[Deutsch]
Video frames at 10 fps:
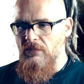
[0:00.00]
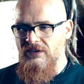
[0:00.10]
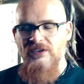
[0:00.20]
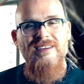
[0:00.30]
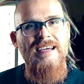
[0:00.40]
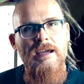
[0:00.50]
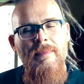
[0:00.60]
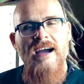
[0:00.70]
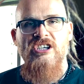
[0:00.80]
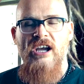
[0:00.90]

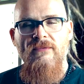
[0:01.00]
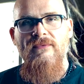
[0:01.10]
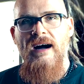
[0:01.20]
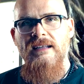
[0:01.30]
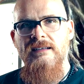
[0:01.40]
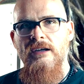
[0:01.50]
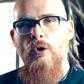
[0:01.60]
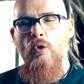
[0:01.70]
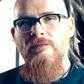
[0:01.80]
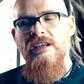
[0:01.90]
Systeme erschaffen hat,
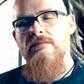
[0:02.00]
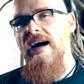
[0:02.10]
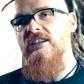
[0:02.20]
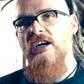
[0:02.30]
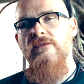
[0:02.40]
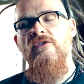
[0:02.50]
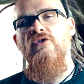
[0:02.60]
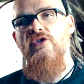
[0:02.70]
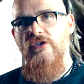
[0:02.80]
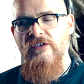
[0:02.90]
um die Gemeinschaft zu
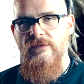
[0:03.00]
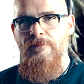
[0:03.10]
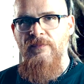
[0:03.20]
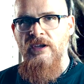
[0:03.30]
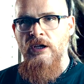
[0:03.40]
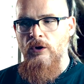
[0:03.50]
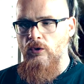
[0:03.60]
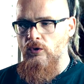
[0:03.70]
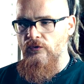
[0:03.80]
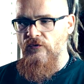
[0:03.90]
schützen.
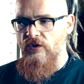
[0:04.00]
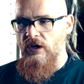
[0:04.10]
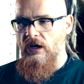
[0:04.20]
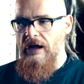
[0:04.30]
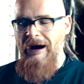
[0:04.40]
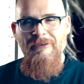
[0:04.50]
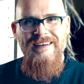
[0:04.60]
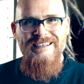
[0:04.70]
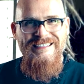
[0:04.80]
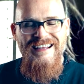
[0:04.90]
Und auch
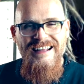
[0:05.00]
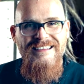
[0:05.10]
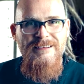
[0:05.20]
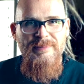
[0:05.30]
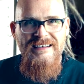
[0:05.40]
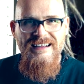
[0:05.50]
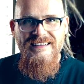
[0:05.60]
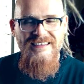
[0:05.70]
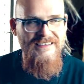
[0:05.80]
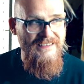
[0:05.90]
wenn ich der Letzte bin, der
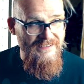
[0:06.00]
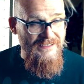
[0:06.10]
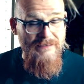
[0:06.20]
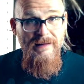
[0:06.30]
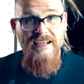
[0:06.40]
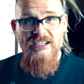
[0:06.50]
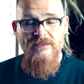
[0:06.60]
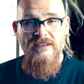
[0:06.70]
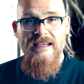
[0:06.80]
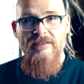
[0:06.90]
diese
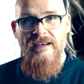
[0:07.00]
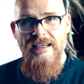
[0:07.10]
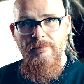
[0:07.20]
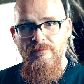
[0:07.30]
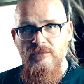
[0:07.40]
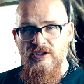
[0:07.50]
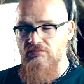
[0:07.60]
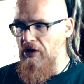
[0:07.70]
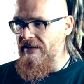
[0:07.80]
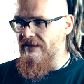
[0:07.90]
Gemeinschaft, in der wir leben,
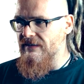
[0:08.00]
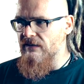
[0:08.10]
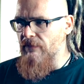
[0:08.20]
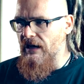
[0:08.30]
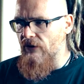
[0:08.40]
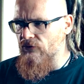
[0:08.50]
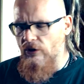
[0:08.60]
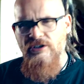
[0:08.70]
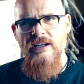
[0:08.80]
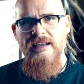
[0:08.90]
ich grenze das jetzt mal auf
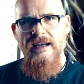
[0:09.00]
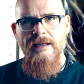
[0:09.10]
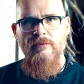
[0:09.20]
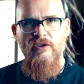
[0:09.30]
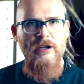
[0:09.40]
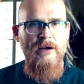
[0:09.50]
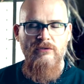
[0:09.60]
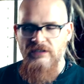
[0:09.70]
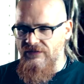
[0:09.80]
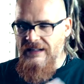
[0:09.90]
Deutschland ein, aber wir können
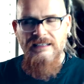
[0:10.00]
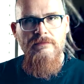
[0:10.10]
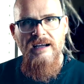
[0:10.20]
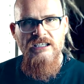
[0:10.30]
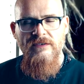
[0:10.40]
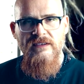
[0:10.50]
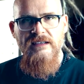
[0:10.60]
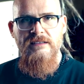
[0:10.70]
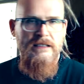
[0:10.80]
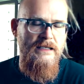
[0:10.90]
auch die Weltgemeinschaft
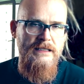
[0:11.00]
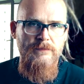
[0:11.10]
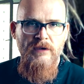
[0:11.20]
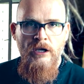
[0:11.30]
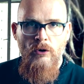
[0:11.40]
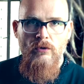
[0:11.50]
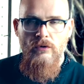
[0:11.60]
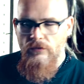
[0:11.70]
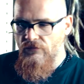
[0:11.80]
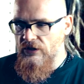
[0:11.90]
sehen, je nachdem, äh,
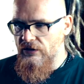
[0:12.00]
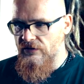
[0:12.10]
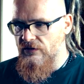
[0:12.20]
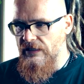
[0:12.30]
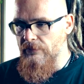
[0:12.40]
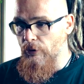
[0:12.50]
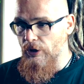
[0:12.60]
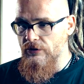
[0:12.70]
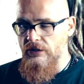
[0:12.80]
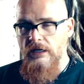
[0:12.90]
wie ihr das gerne
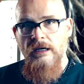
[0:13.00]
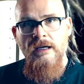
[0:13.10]
mögt,